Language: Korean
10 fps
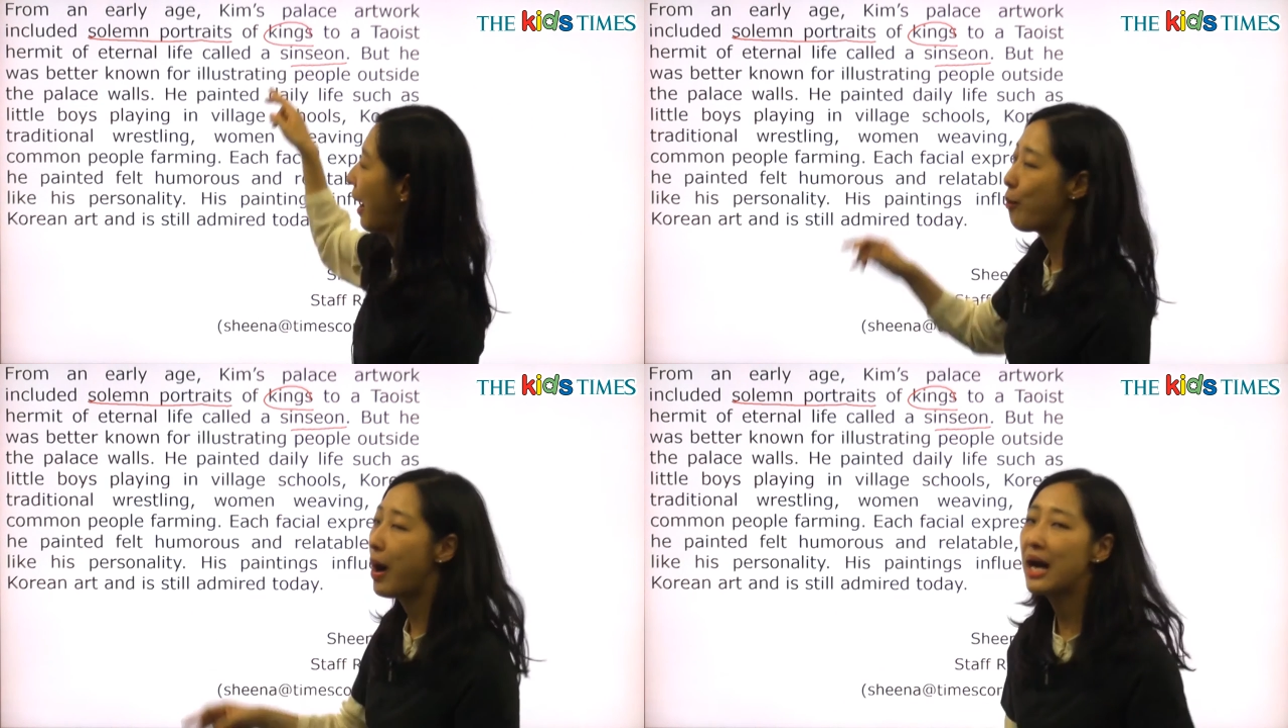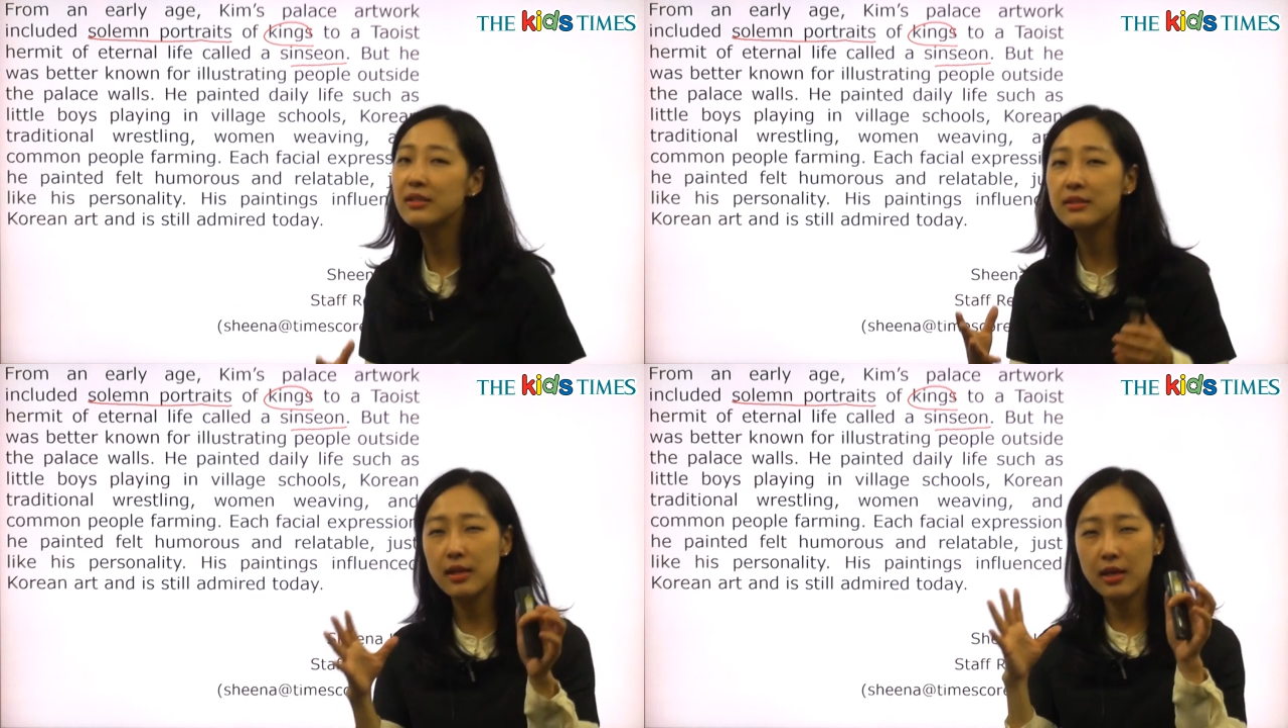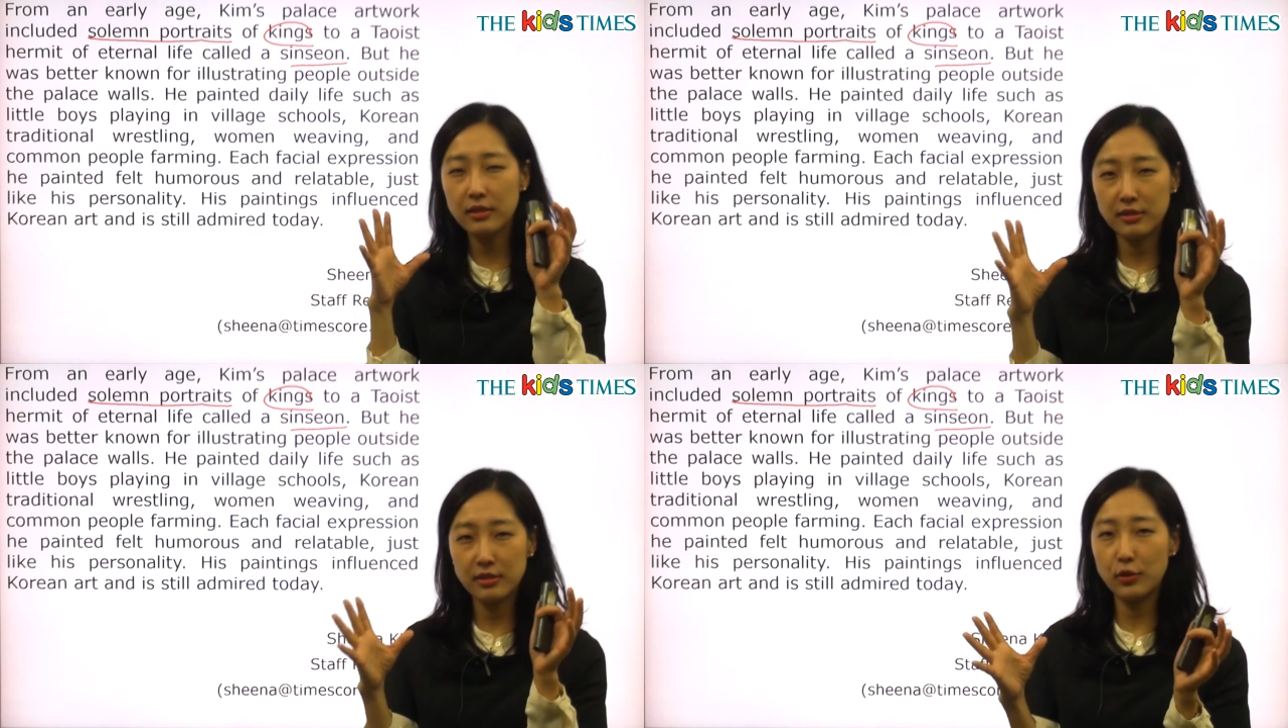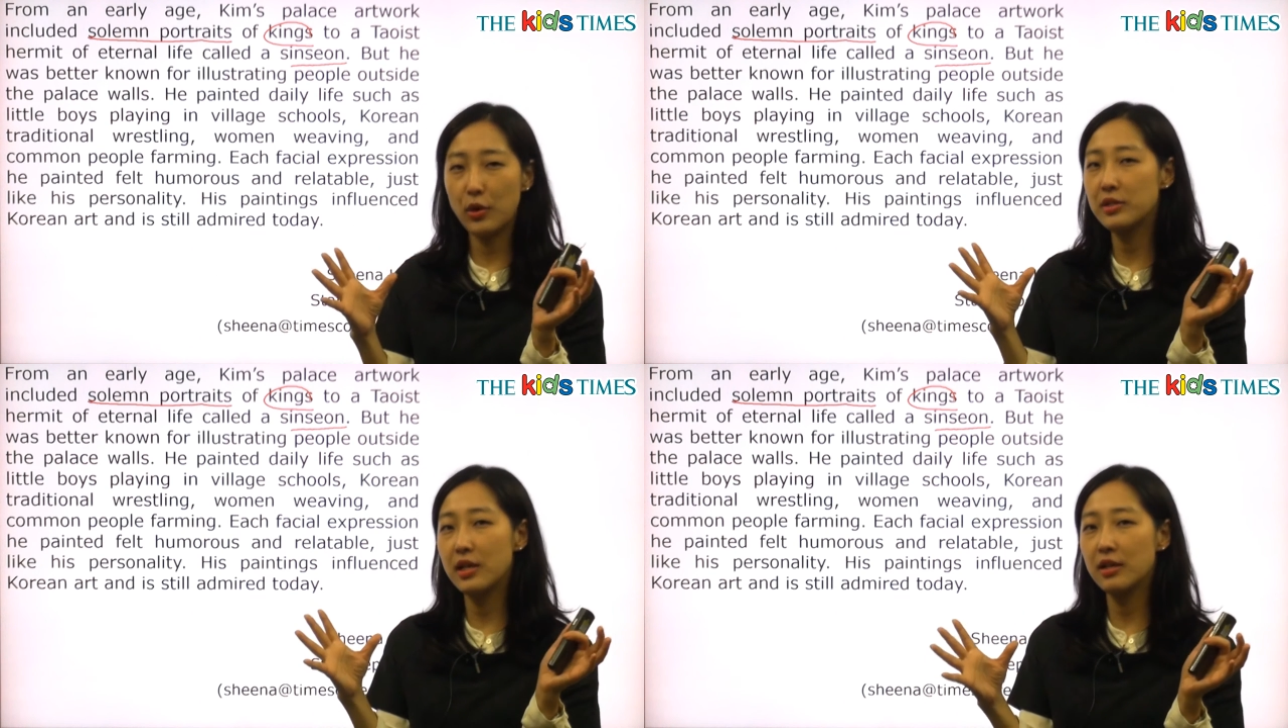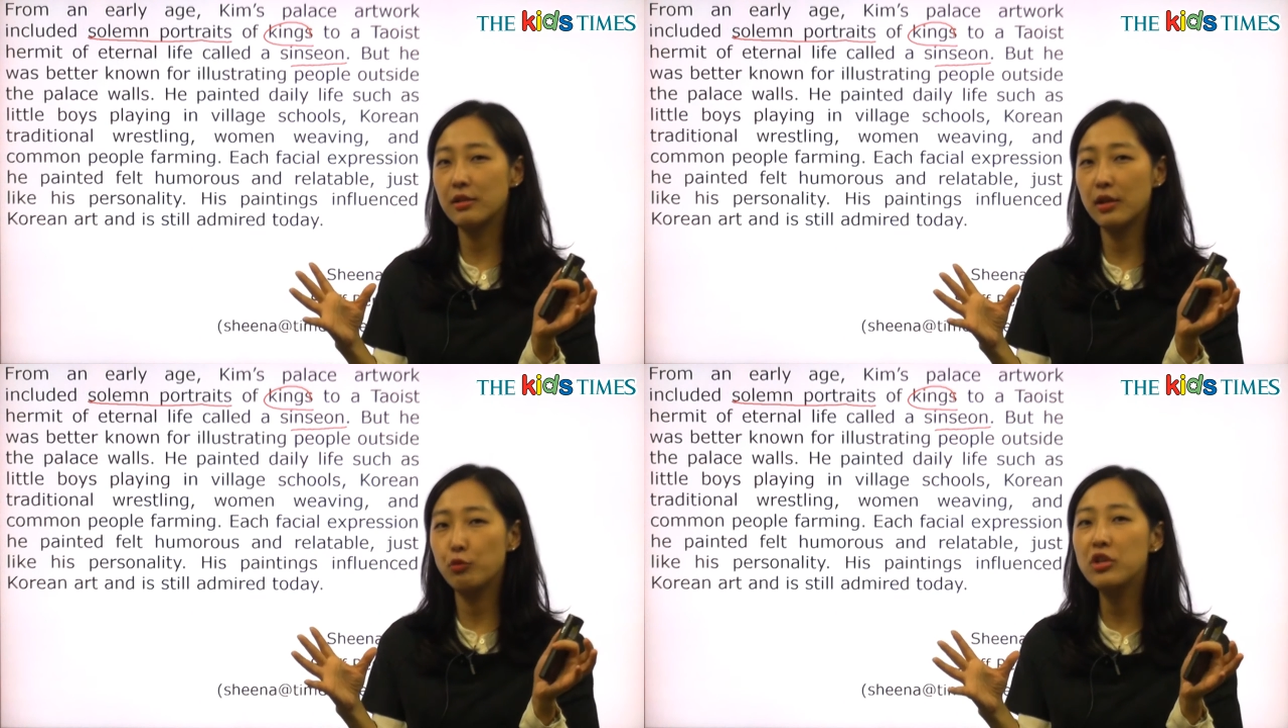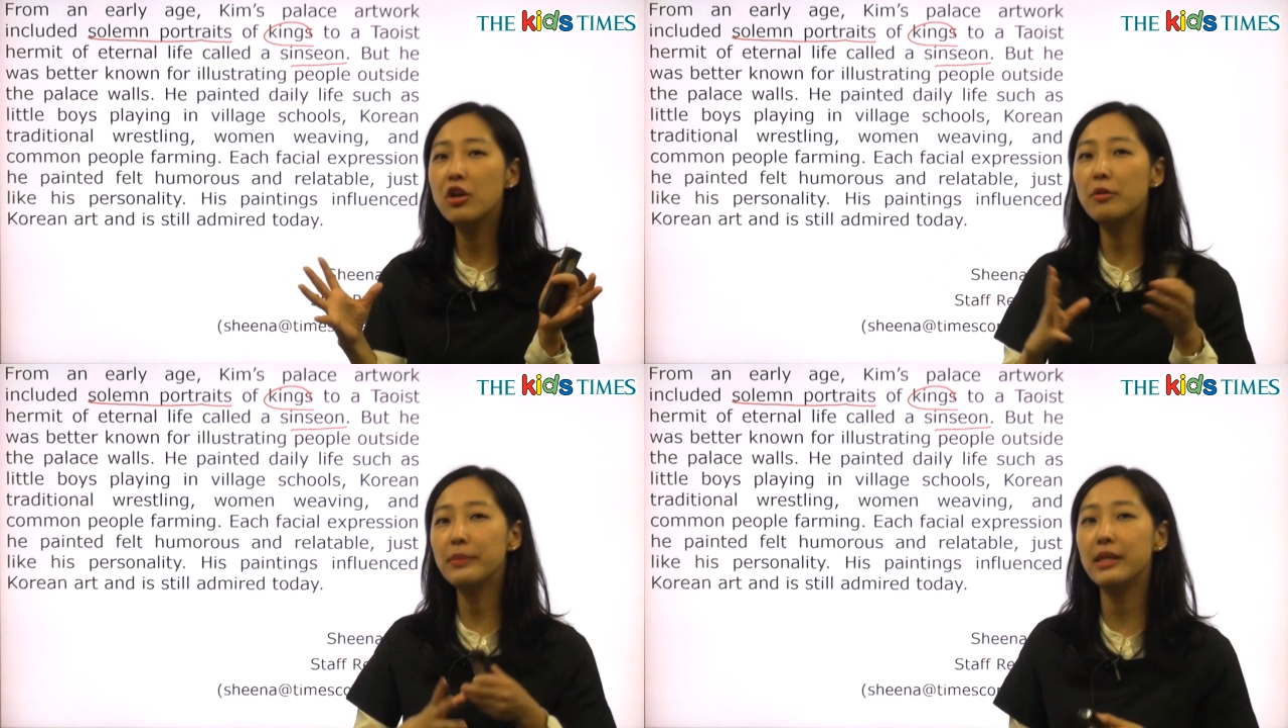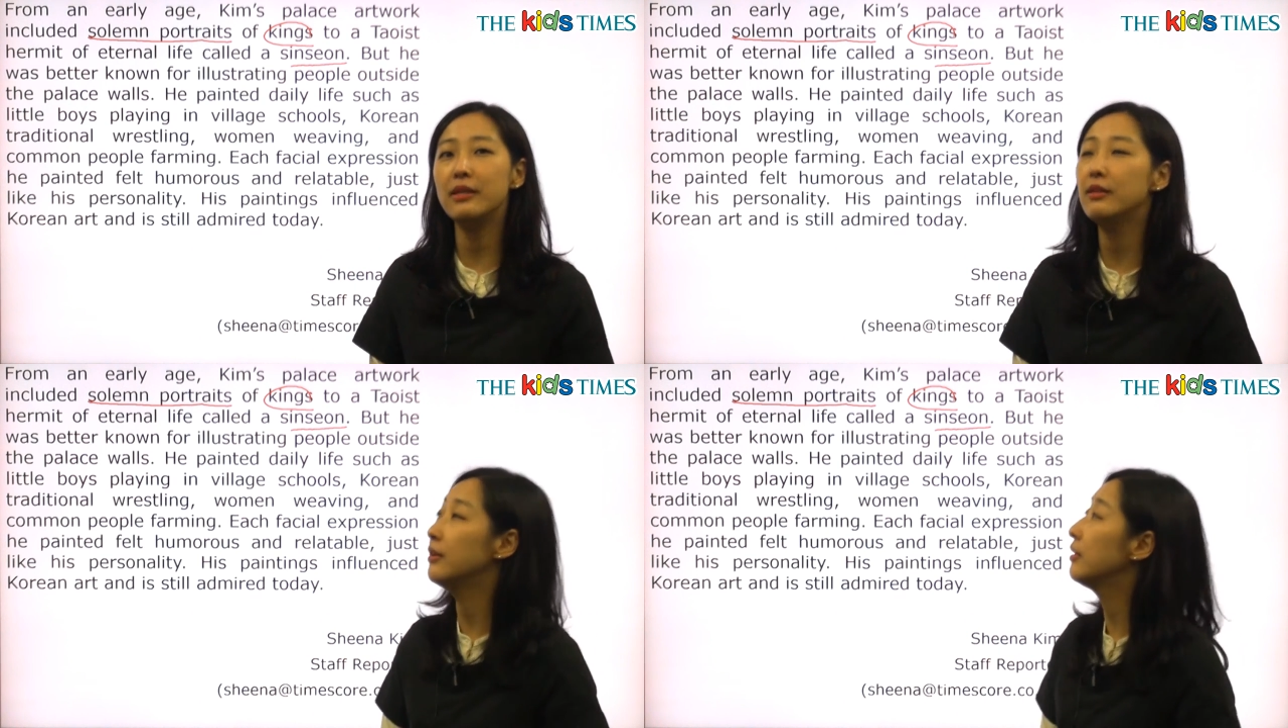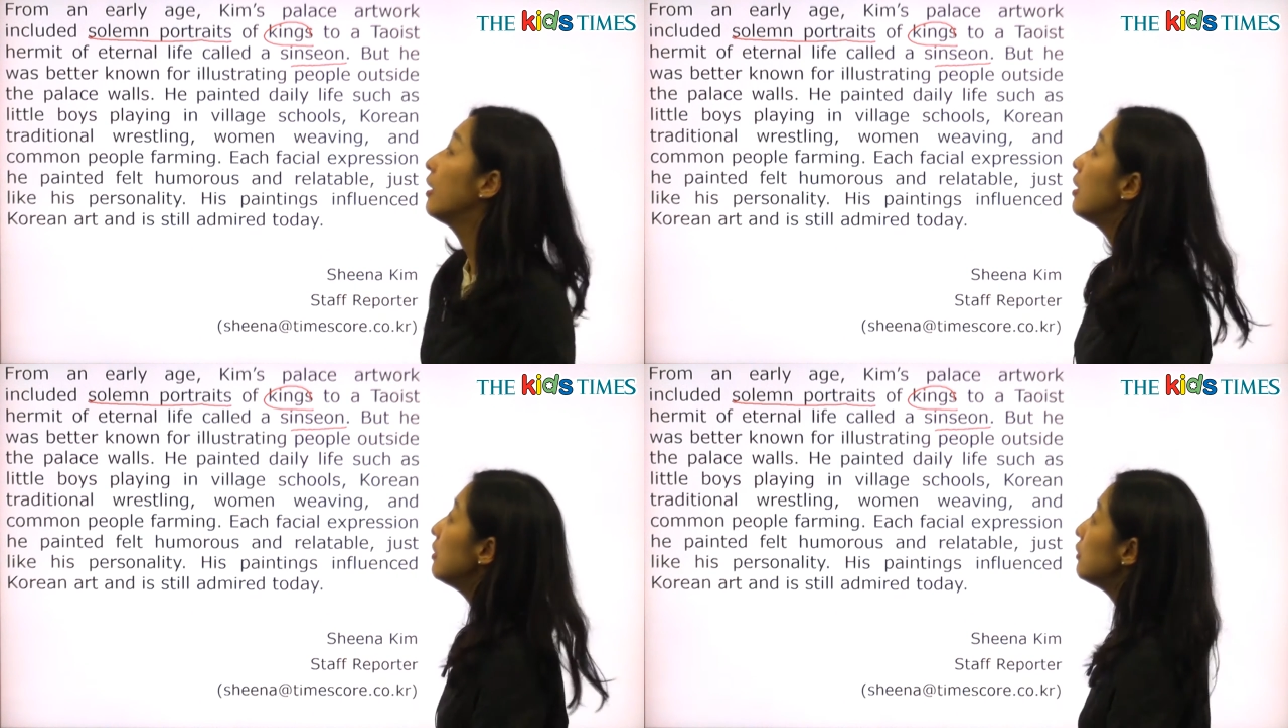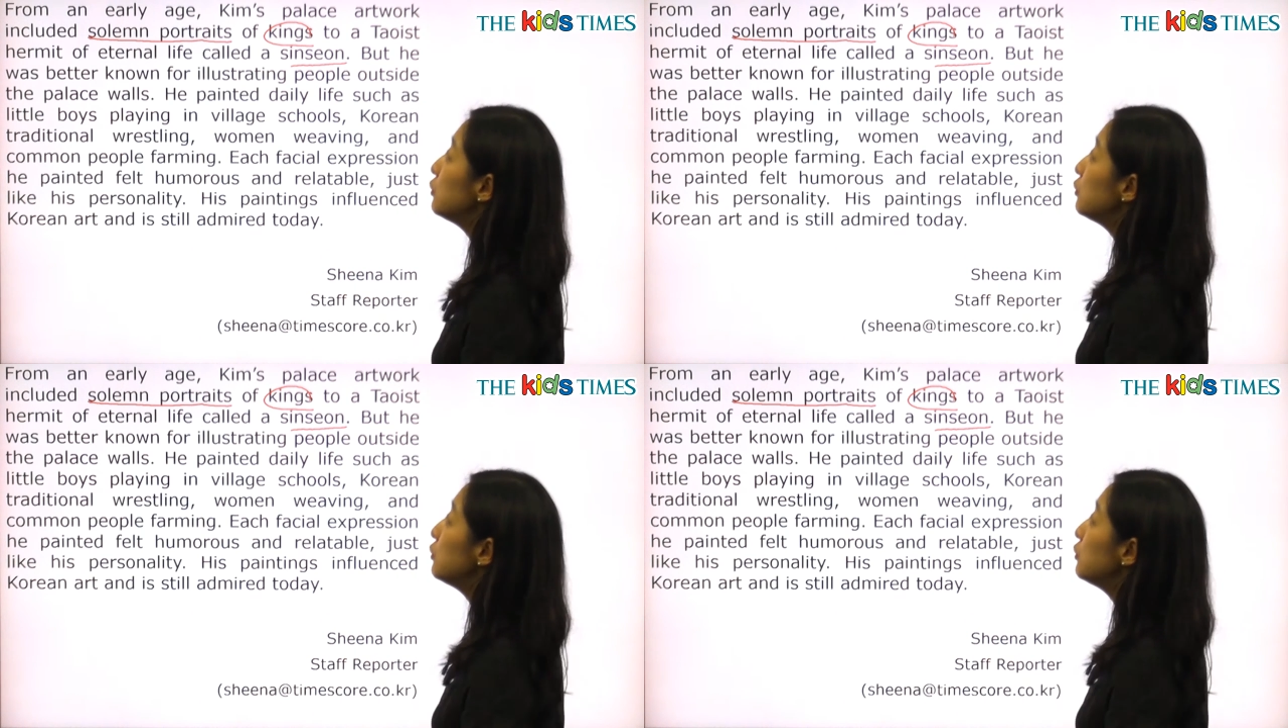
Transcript: 왕들의 그, 그 굉장히 이렇게 위험이 있는 그런